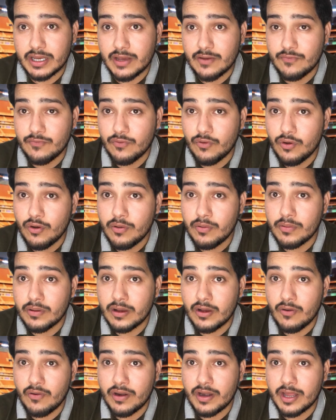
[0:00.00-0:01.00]
है वो
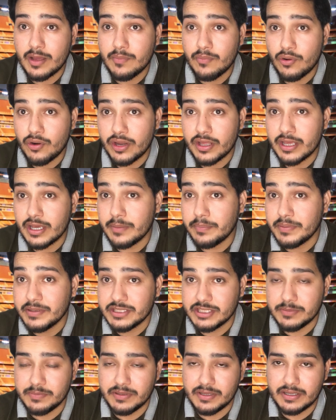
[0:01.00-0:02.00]
गवर्निंग बॉडी है
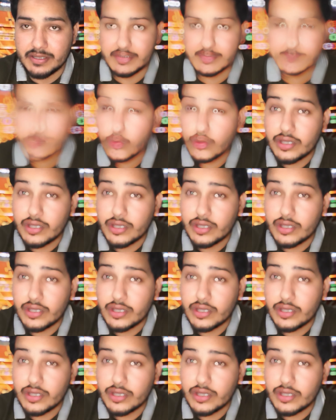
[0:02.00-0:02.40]
पीसीबी की